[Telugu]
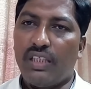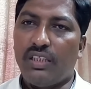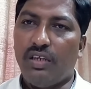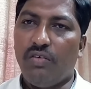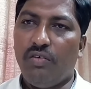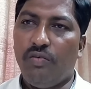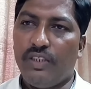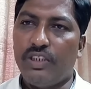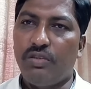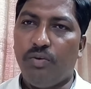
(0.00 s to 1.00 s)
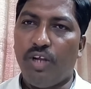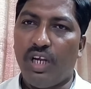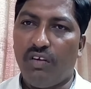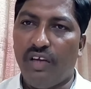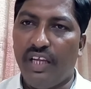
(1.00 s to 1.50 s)
అసలు ఫస్ట్
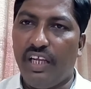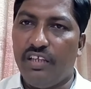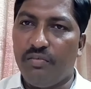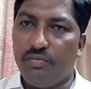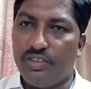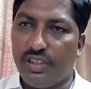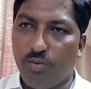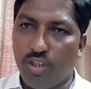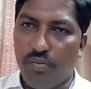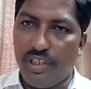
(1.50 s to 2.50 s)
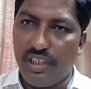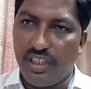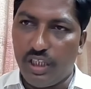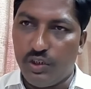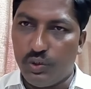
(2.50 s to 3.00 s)
పోరాటం ఆయన సార్ మొదలు
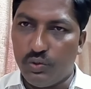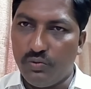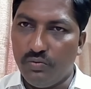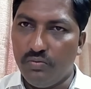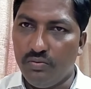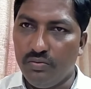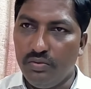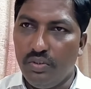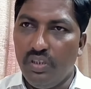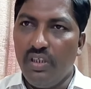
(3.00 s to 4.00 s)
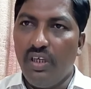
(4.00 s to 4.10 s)
పెట్టింది అర్జుడు ఓకే